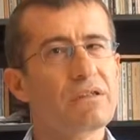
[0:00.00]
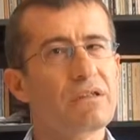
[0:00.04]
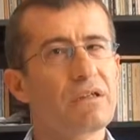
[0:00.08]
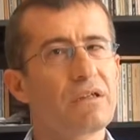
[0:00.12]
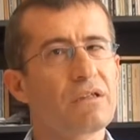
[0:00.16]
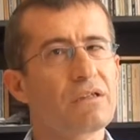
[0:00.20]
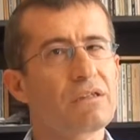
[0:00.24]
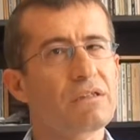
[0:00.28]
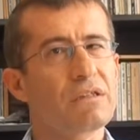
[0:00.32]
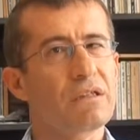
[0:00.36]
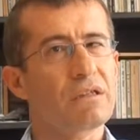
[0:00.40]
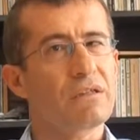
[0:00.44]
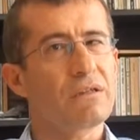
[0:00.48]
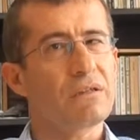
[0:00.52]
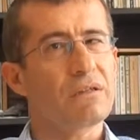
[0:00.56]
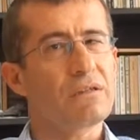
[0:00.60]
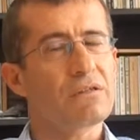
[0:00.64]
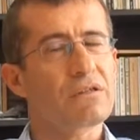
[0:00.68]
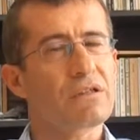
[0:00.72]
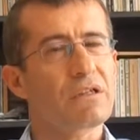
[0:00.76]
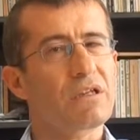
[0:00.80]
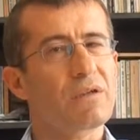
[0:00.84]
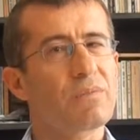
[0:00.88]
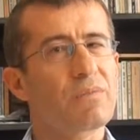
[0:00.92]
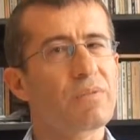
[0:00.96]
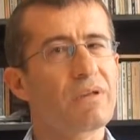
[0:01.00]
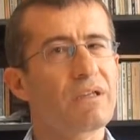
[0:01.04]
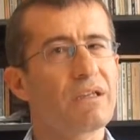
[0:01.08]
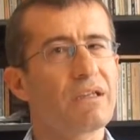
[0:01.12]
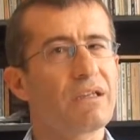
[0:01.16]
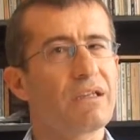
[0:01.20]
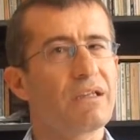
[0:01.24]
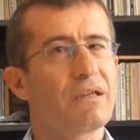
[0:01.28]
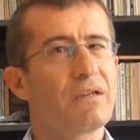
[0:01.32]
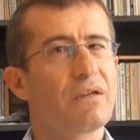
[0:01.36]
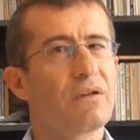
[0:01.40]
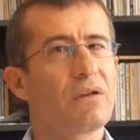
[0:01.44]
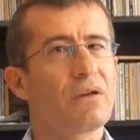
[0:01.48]
şahsiyetin
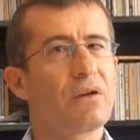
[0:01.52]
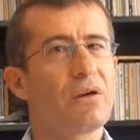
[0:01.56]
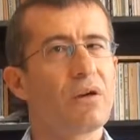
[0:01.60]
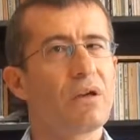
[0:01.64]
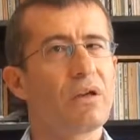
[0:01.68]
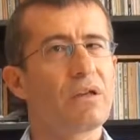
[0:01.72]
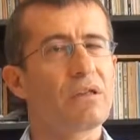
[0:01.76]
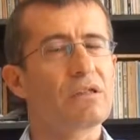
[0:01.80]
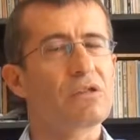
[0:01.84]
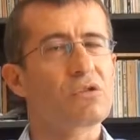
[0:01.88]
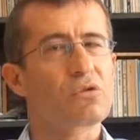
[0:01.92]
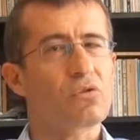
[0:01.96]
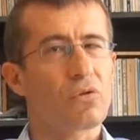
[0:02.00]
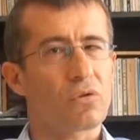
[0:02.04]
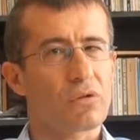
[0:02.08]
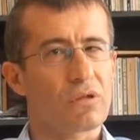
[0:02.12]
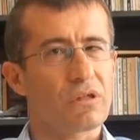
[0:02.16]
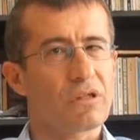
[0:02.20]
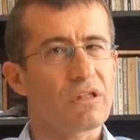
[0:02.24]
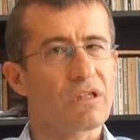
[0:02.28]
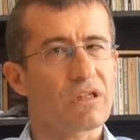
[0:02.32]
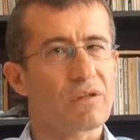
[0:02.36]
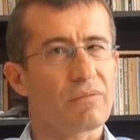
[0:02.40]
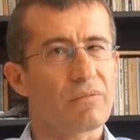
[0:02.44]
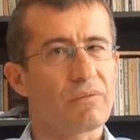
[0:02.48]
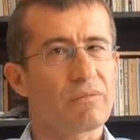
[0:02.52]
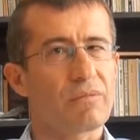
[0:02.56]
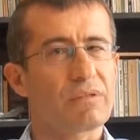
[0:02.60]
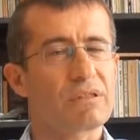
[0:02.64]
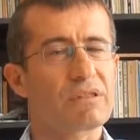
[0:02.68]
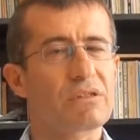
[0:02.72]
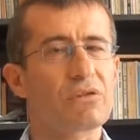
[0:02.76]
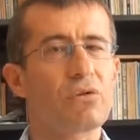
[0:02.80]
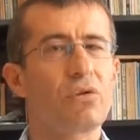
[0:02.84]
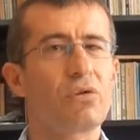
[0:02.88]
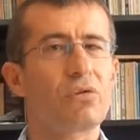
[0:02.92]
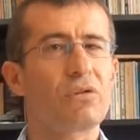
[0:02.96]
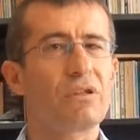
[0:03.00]
CHP'yi solda
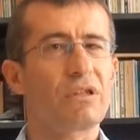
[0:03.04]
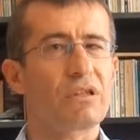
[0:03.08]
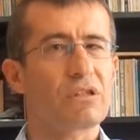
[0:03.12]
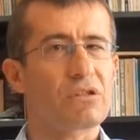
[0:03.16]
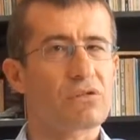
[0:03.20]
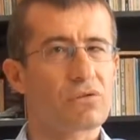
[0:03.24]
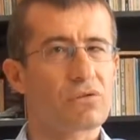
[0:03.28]
tanımlaması, ortanın